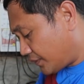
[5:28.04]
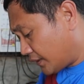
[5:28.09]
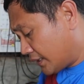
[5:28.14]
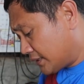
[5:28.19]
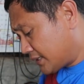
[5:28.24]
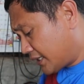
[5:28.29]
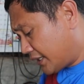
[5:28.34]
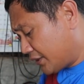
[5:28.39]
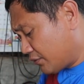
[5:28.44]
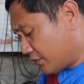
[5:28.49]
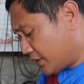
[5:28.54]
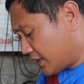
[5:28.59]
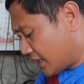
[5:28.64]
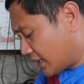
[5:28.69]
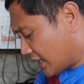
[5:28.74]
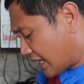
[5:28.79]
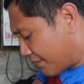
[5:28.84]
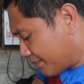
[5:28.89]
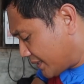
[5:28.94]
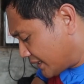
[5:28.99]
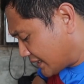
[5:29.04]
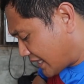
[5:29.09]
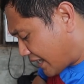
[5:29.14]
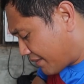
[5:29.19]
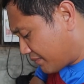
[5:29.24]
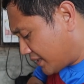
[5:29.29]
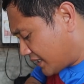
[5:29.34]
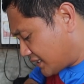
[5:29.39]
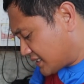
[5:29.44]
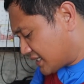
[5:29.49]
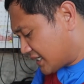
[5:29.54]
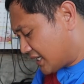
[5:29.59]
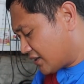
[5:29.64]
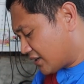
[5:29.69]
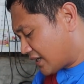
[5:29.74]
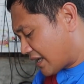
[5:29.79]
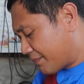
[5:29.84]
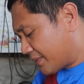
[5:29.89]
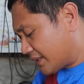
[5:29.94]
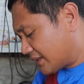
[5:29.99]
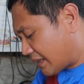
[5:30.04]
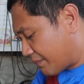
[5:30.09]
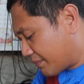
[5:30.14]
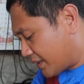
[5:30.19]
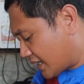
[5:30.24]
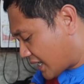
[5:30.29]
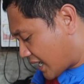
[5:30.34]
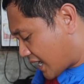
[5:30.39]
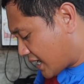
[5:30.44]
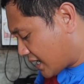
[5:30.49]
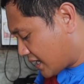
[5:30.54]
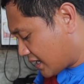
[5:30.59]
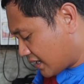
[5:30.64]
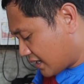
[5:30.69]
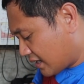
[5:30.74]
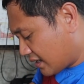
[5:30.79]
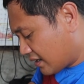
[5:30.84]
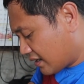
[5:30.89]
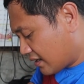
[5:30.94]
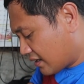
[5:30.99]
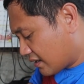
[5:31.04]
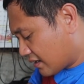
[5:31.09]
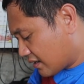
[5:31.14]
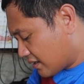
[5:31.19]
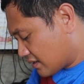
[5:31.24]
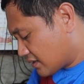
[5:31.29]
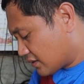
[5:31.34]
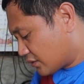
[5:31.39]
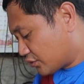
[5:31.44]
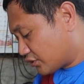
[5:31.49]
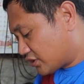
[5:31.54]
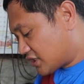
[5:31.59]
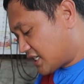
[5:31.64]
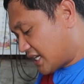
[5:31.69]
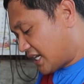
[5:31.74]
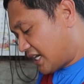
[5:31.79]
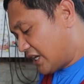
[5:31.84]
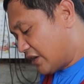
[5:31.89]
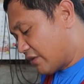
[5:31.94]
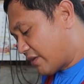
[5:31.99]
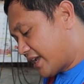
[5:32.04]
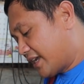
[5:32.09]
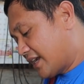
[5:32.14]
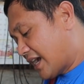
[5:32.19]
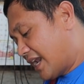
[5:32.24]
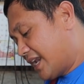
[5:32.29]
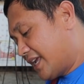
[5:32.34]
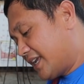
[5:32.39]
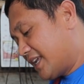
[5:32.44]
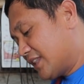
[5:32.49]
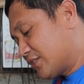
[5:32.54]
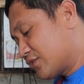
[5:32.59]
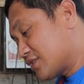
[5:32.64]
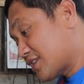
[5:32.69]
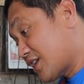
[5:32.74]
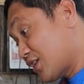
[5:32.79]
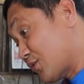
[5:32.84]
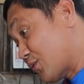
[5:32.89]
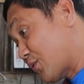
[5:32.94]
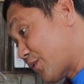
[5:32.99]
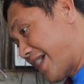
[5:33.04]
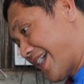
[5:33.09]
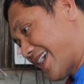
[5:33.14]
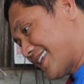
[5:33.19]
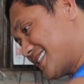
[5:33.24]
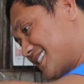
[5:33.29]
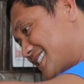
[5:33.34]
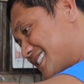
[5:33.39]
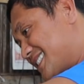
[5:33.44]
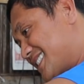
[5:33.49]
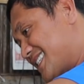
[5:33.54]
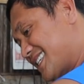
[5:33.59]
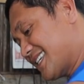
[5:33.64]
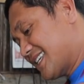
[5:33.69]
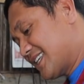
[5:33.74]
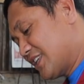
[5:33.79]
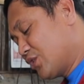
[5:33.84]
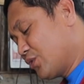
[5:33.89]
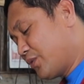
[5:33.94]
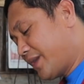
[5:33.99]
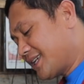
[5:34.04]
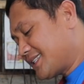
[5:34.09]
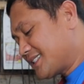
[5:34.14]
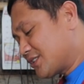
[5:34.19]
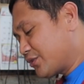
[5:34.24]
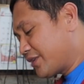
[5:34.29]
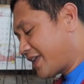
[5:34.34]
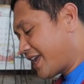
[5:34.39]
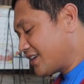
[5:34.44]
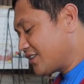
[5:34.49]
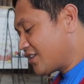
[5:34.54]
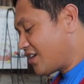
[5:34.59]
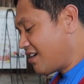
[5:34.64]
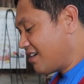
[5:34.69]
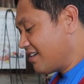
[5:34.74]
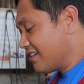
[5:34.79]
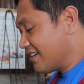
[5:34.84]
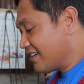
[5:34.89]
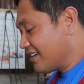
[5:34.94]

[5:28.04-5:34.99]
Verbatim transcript: at saka yung ginagamit namin ginagamit namin na kutsilyo ay galing ito sa US. US today, no?